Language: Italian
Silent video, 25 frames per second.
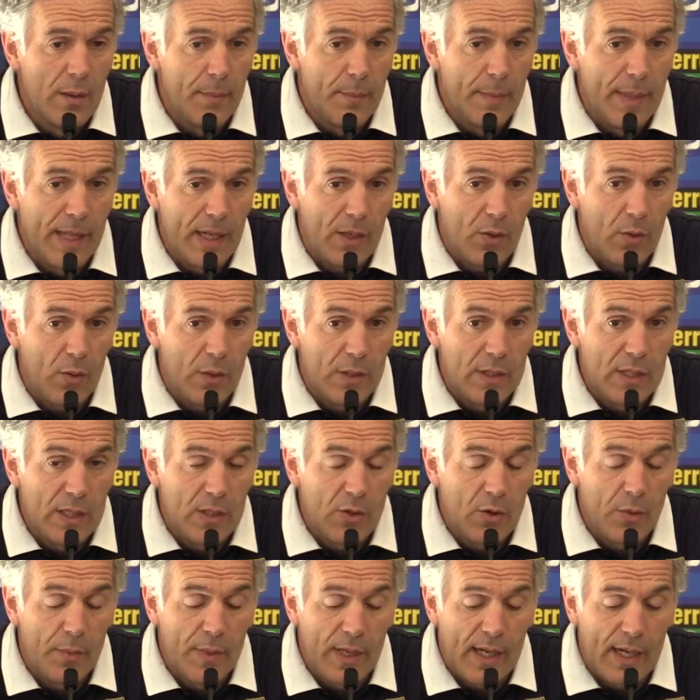
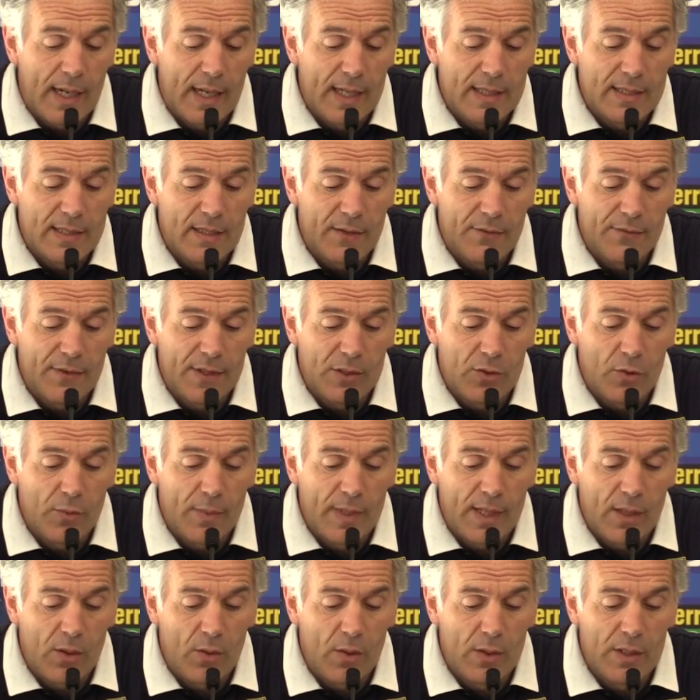mercoledì, come i ragazzi hanno fatto
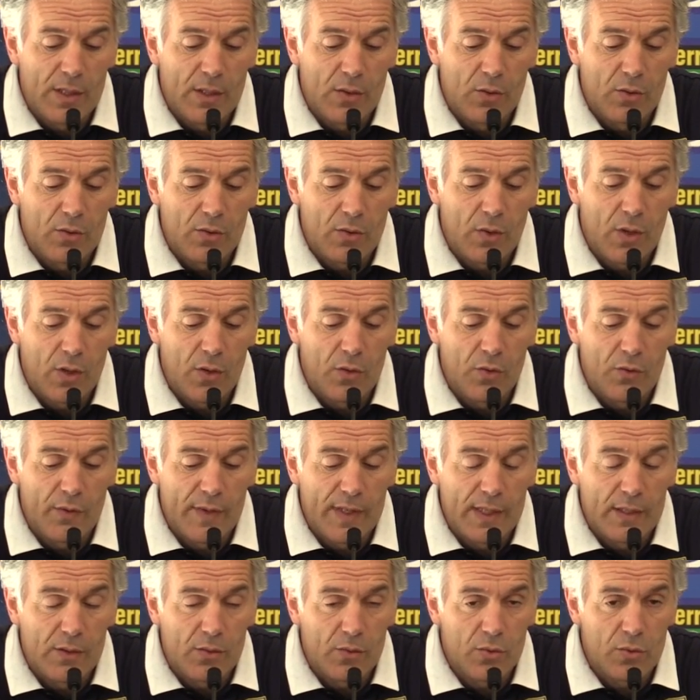mercoledì contro la
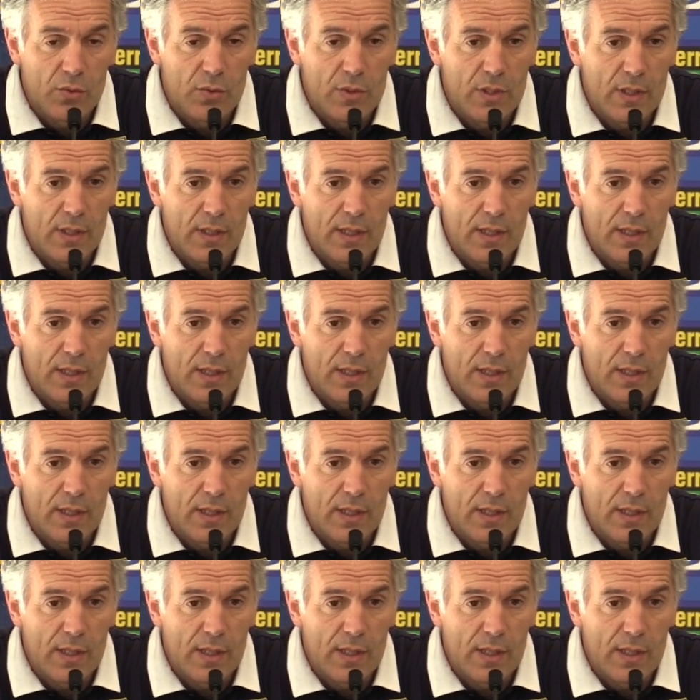Juventus,